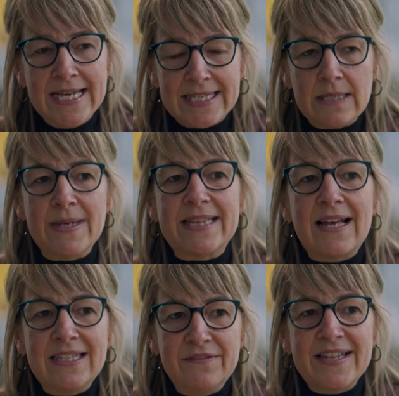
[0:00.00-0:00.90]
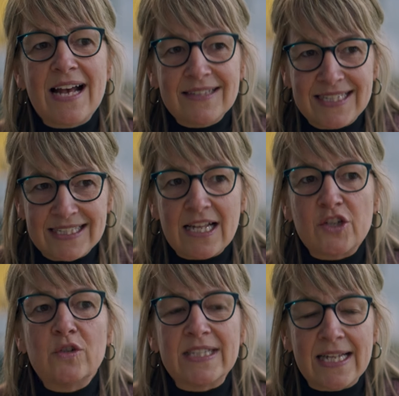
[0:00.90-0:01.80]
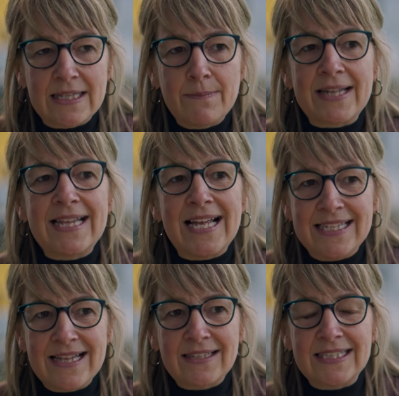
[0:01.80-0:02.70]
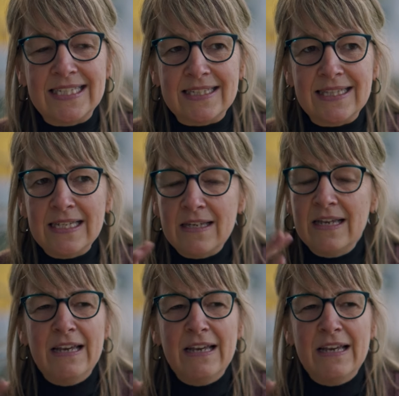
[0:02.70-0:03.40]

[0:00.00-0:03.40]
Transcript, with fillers: qui mettaient en évidence des enjeux de santé mentale et d'anxiété.